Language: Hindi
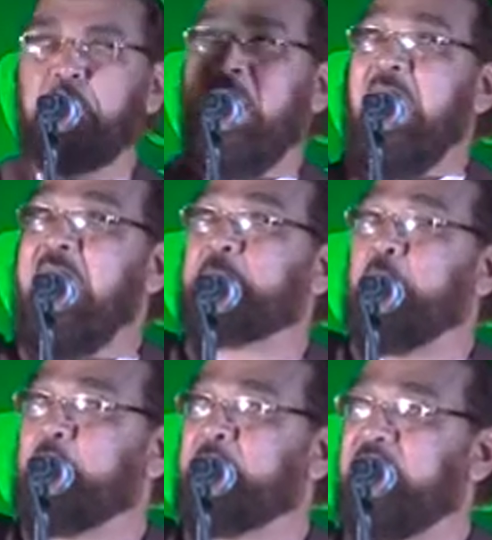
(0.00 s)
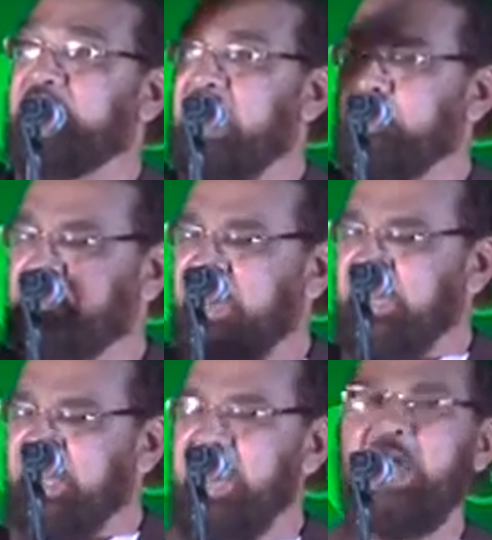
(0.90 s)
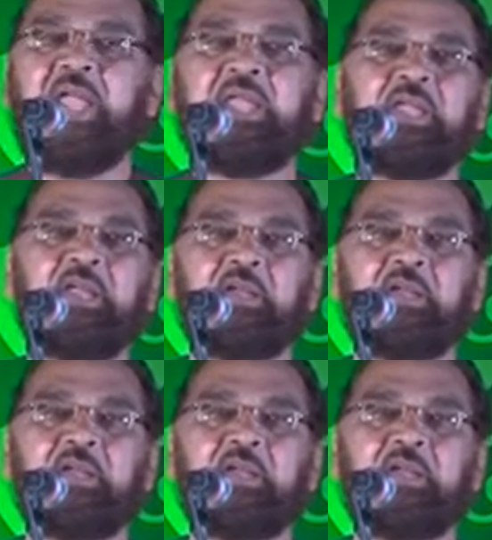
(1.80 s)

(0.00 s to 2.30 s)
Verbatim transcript: बाप और बेटा पहले आए